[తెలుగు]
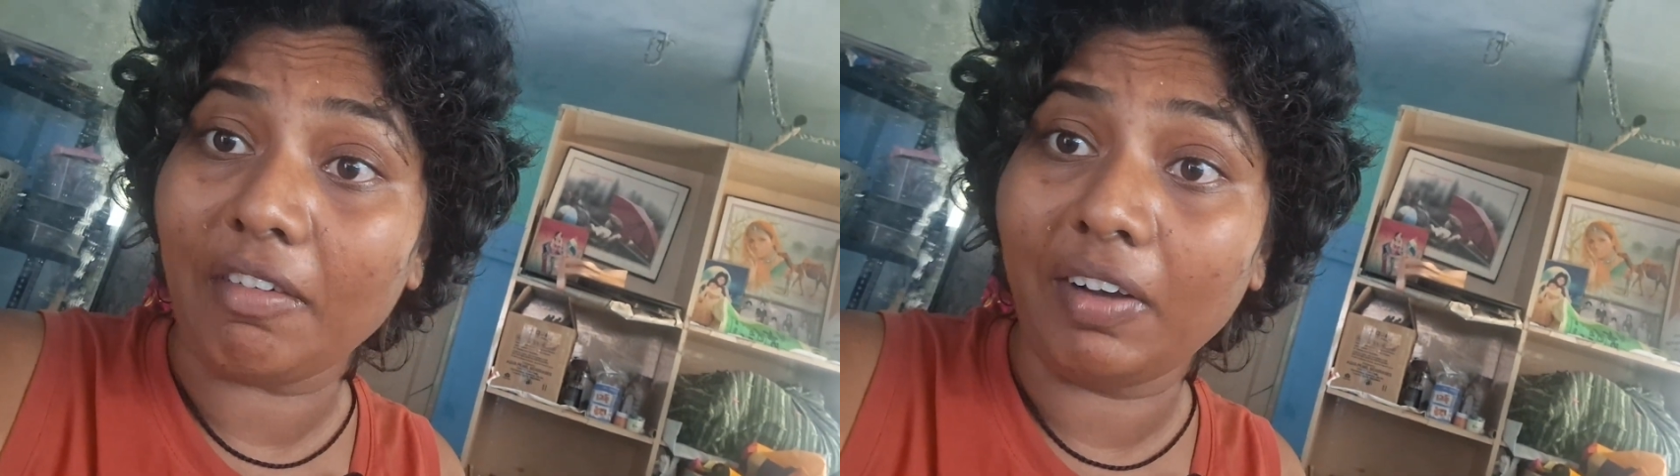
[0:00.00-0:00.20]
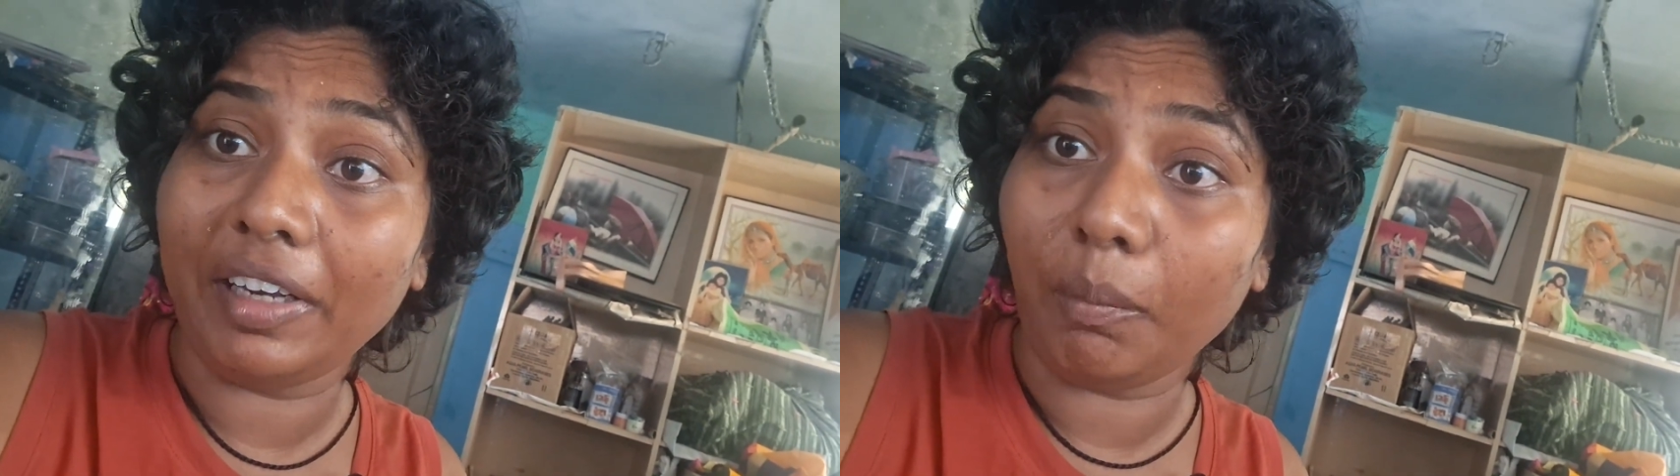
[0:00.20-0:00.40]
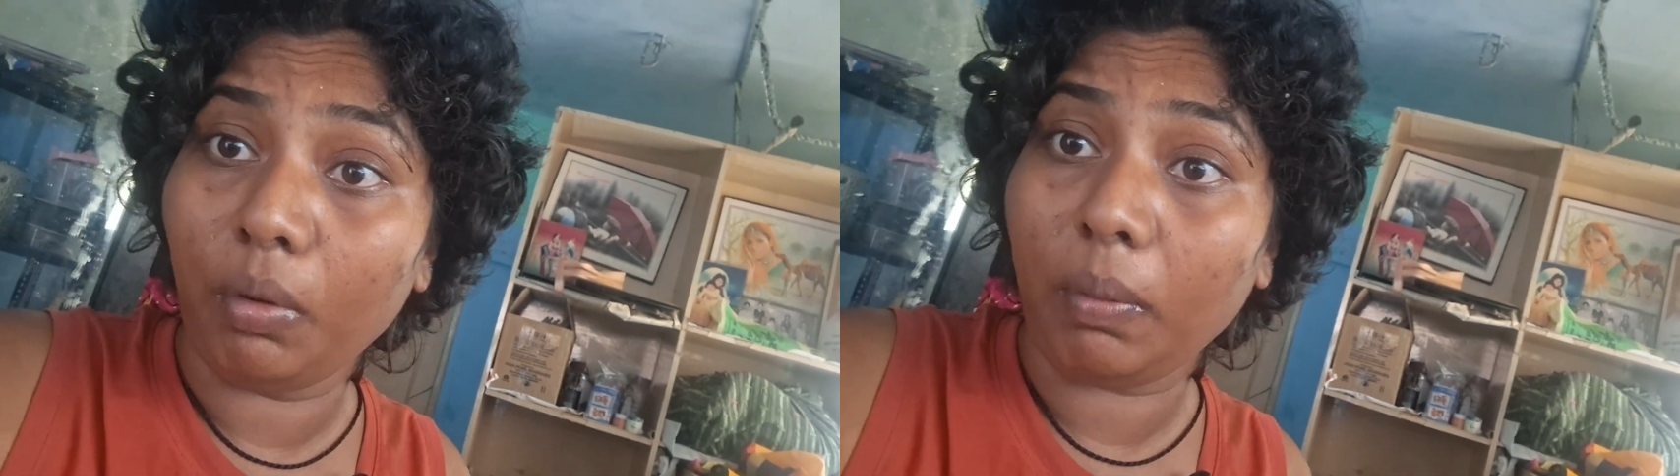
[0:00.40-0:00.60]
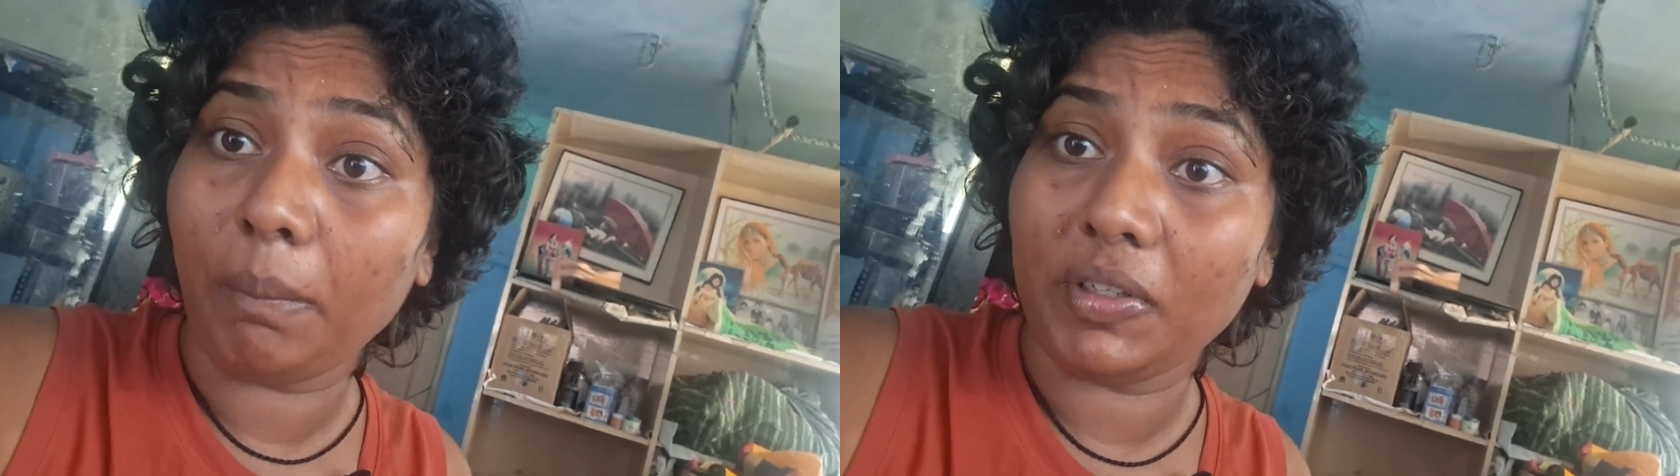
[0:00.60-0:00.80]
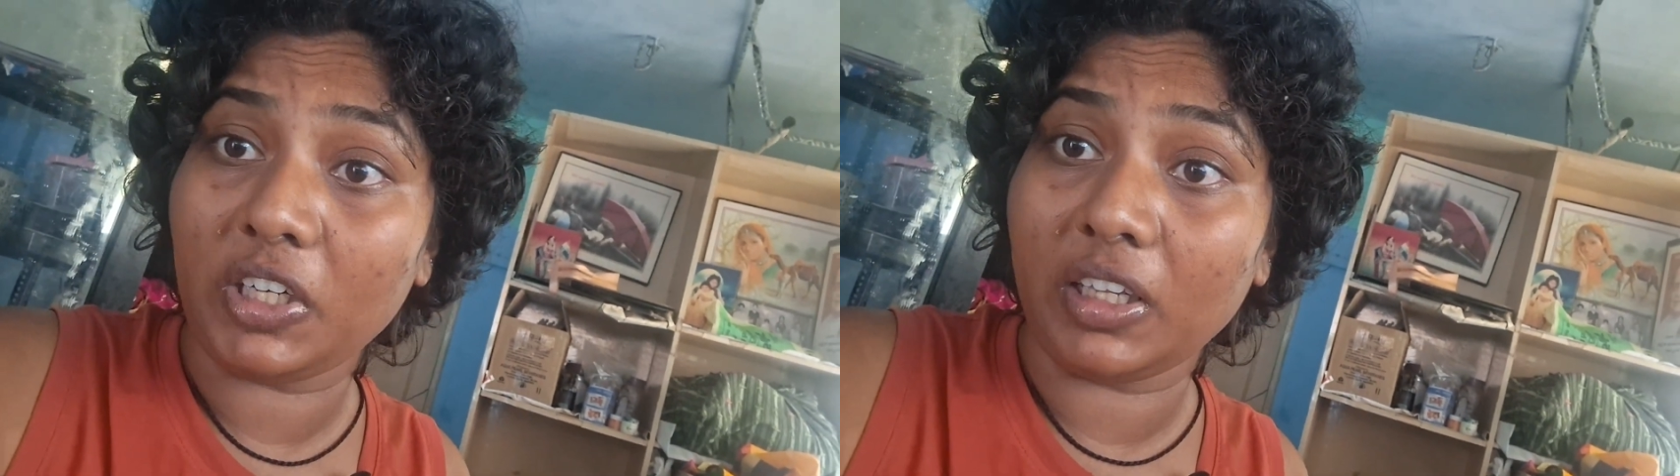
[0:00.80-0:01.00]
యాభై వేలు డబ్బులు
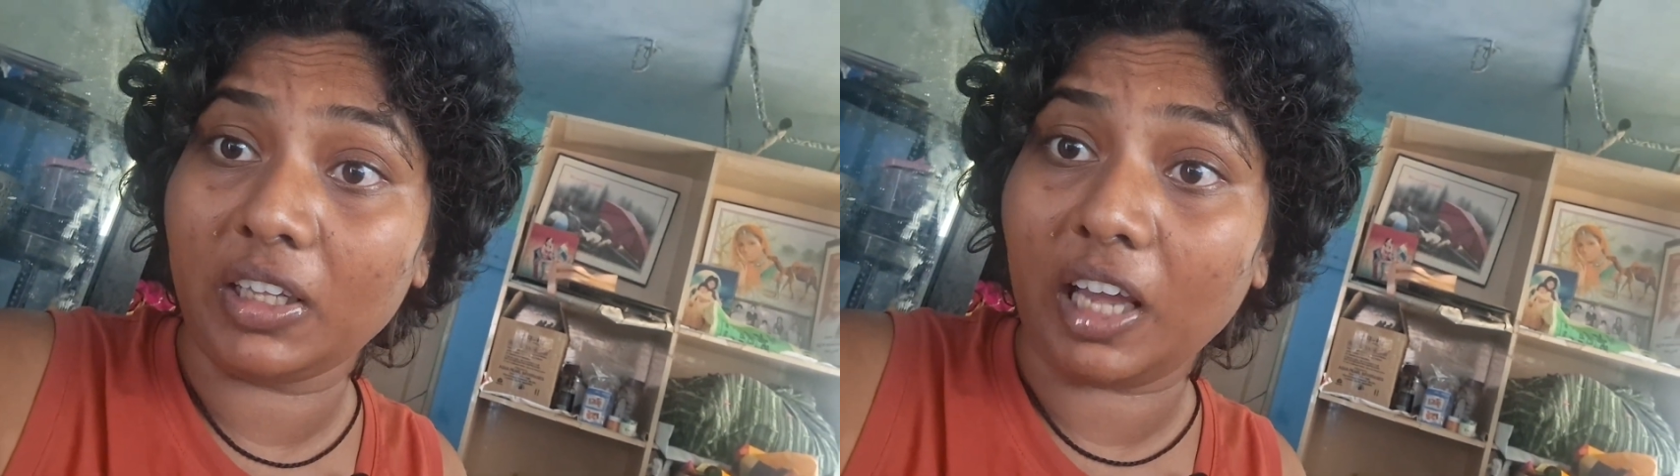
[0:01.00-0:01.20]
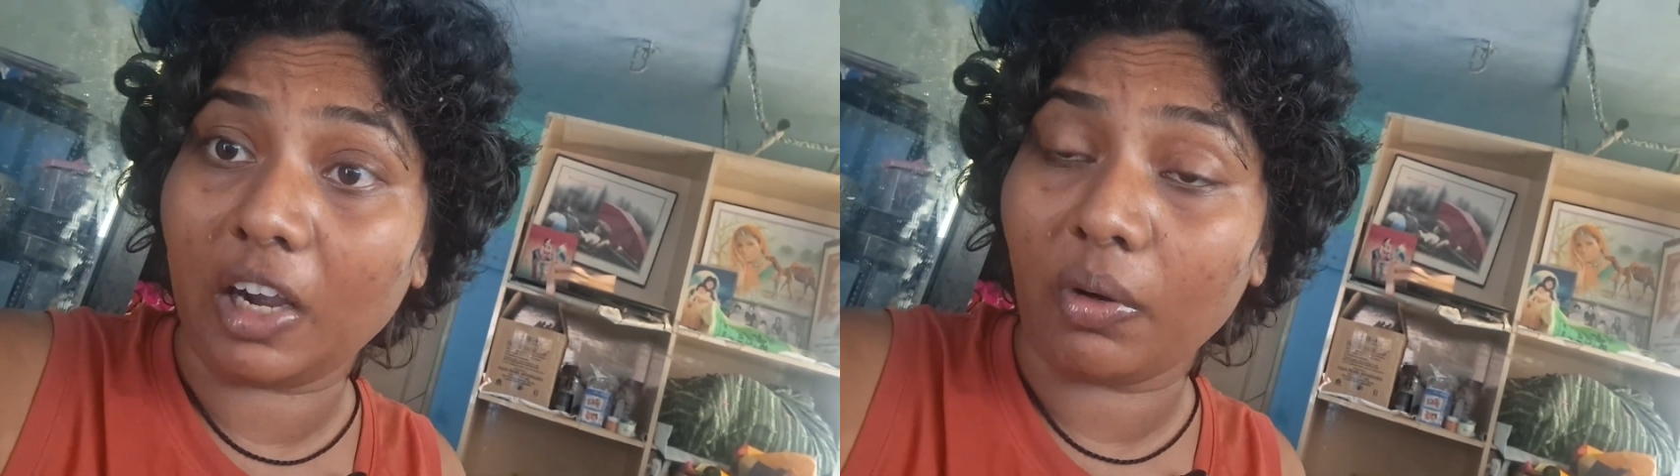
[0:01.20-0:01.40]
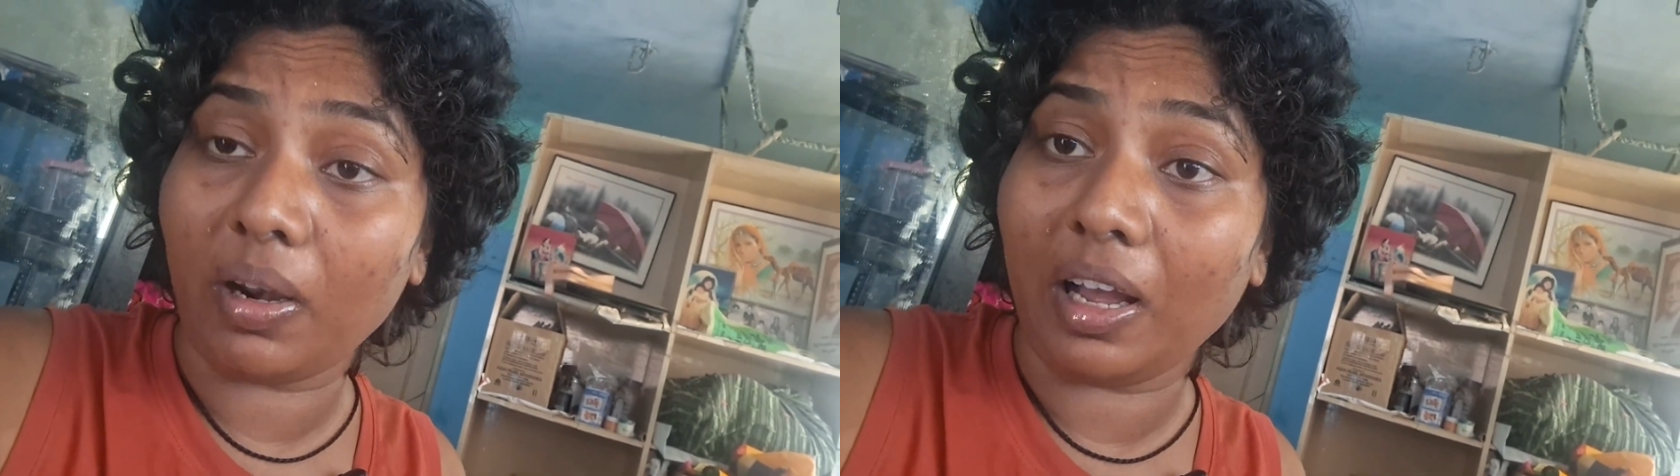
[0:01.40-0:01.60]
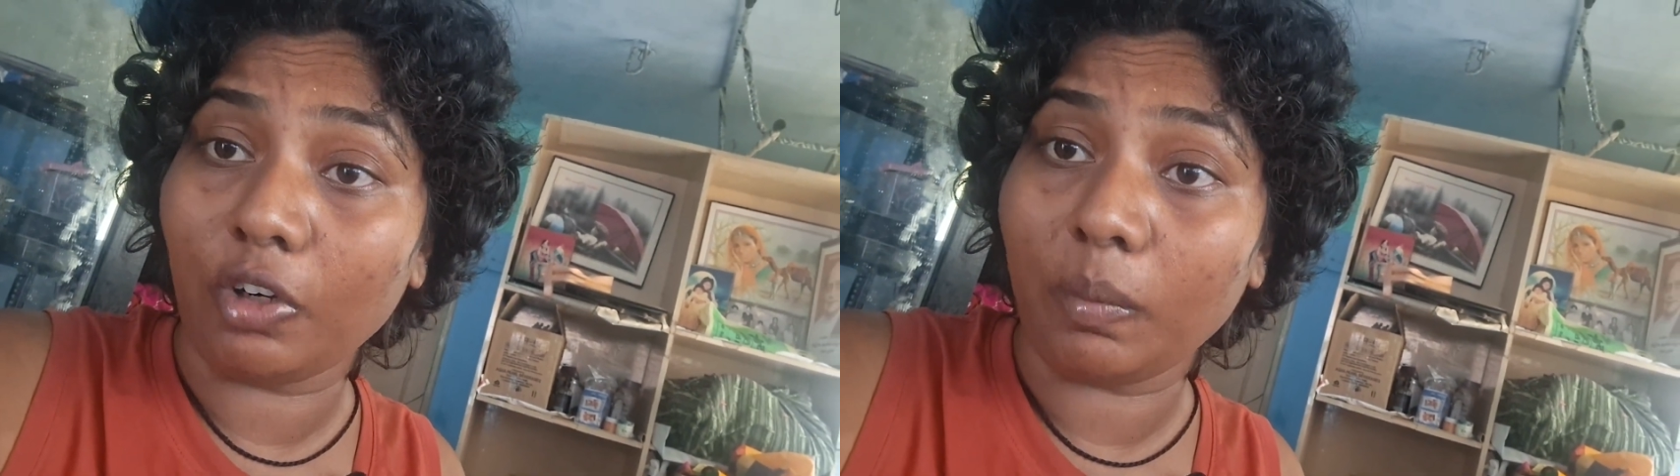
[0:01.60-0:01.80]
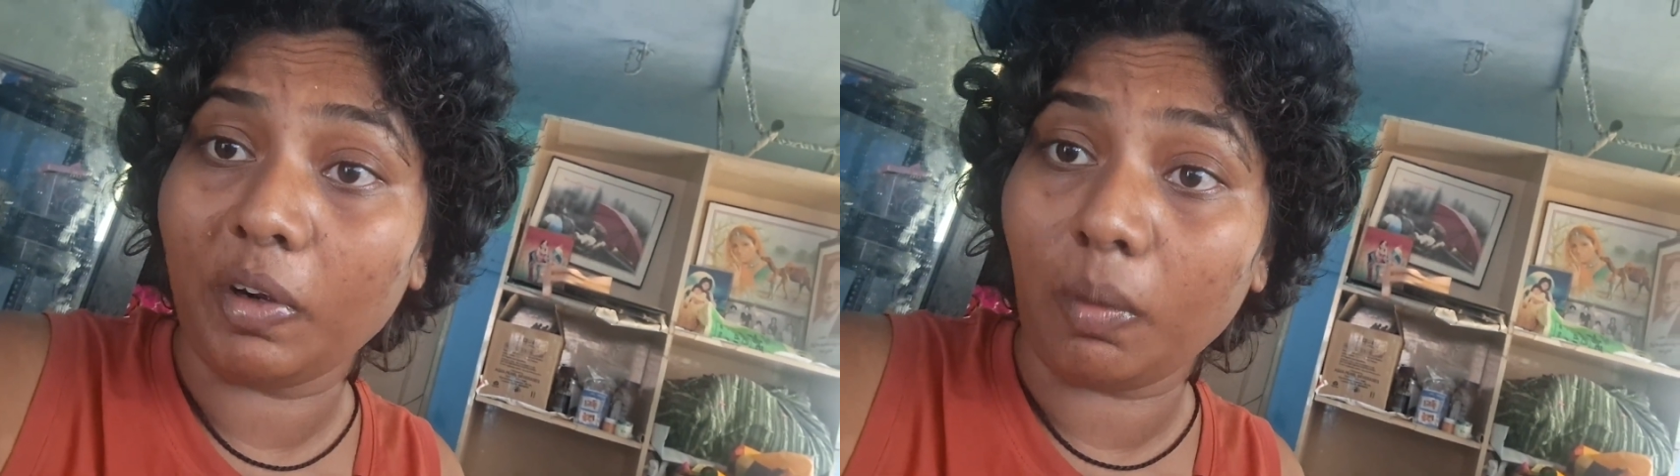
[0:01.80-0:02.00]
పంపించాడు కదా కరోనా
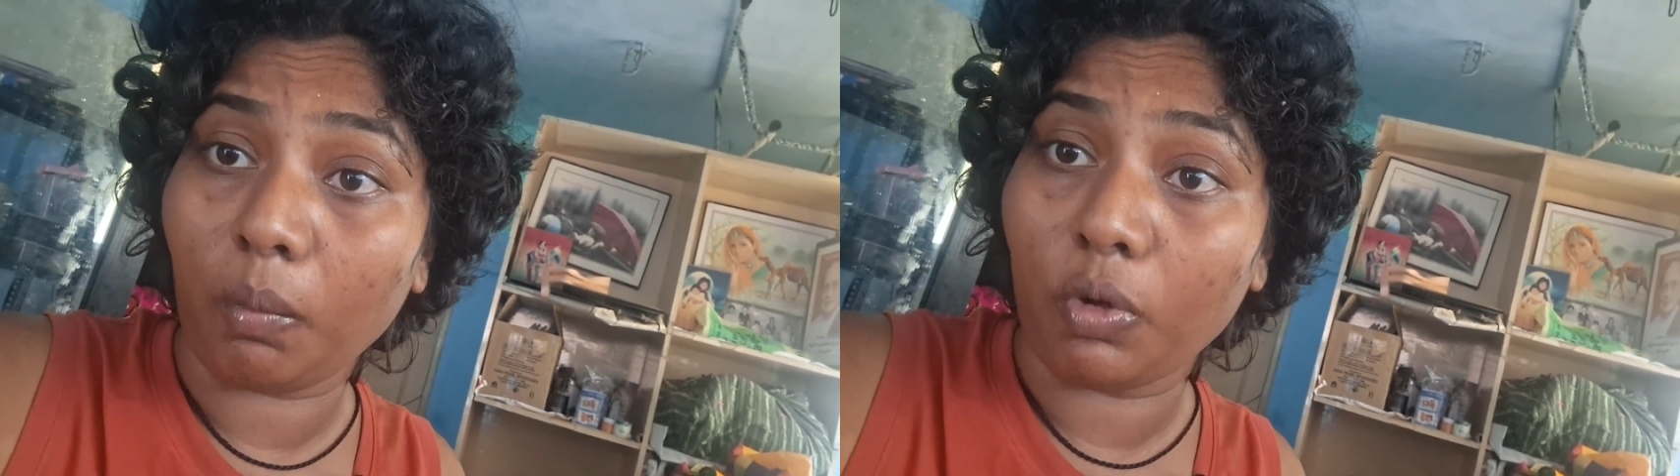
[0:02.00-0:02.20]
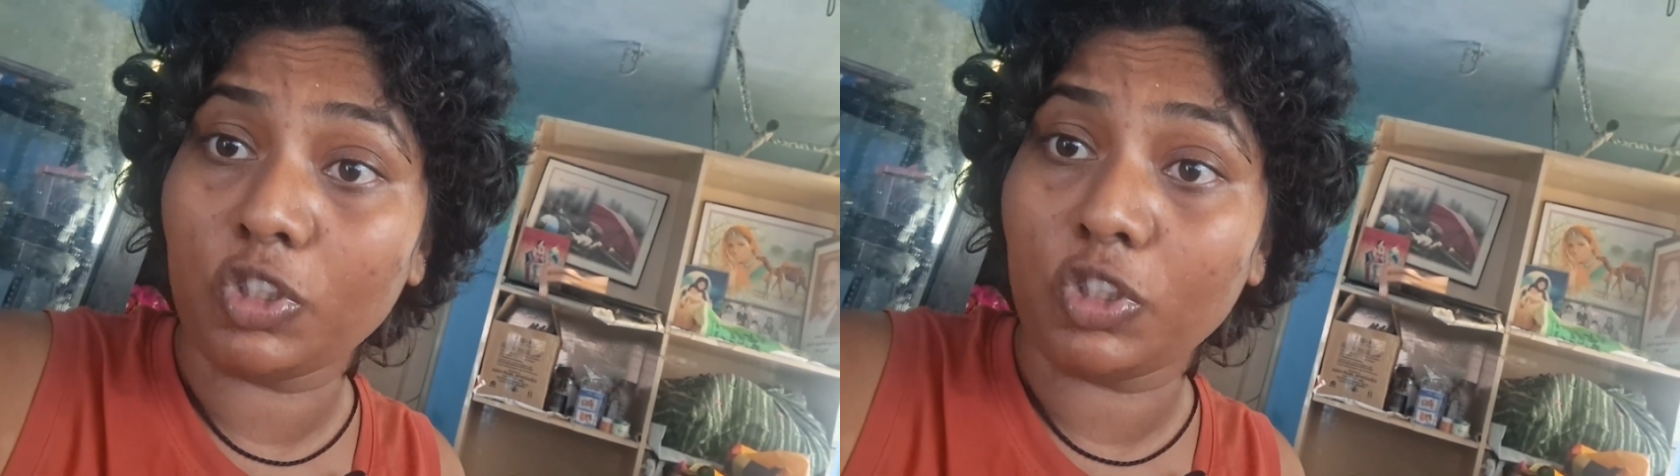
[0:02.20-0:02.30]
లాక్డౌన్లో నేను